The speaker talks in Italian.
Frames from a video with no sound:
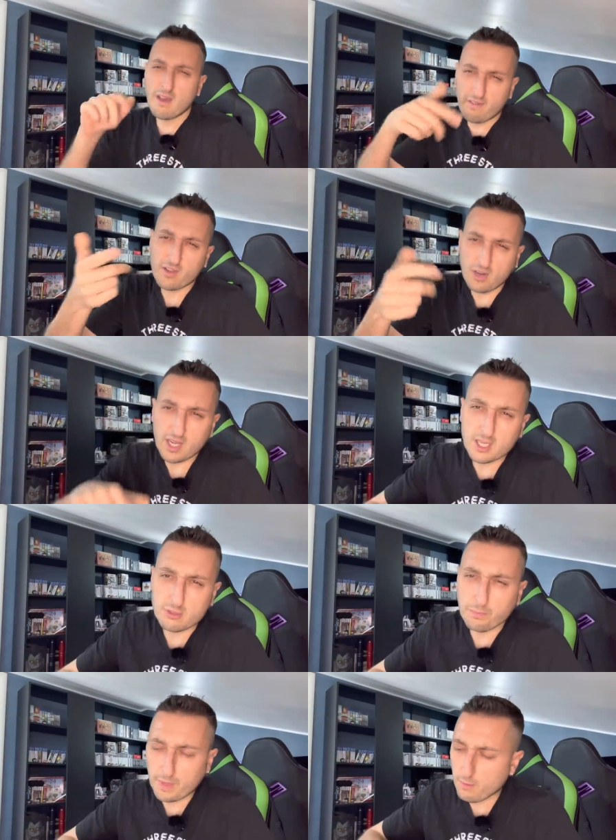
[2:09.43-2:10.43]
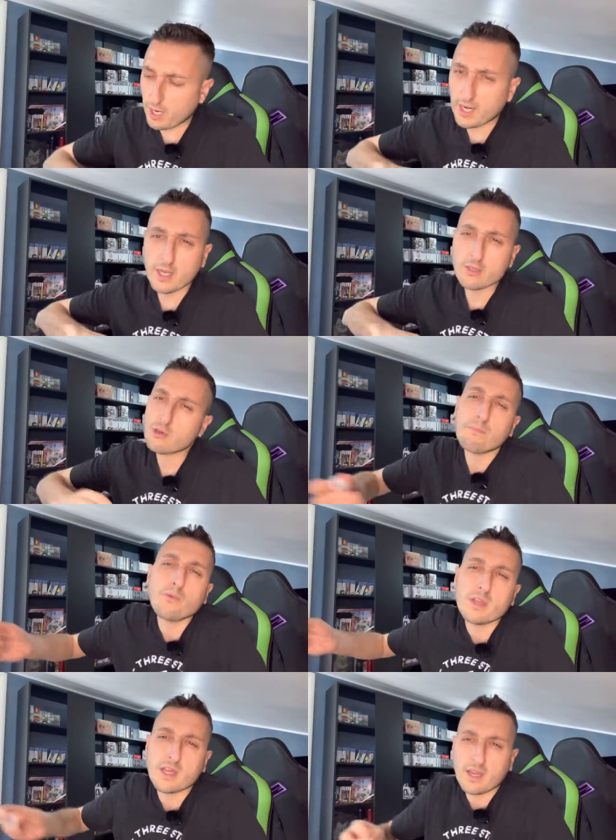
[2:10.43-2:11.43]
Fatelo anche sul primo canale. Non ho più
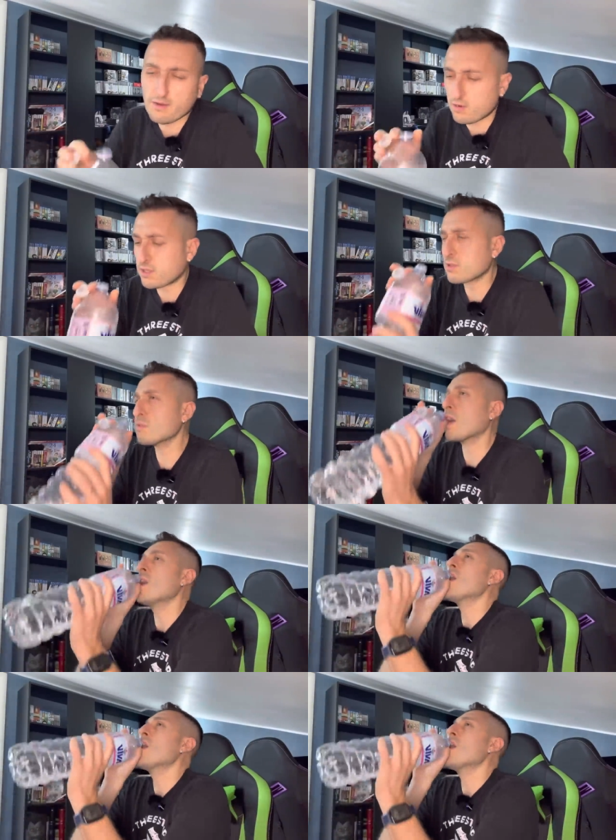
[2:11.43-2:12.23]
le date una volta, scusa.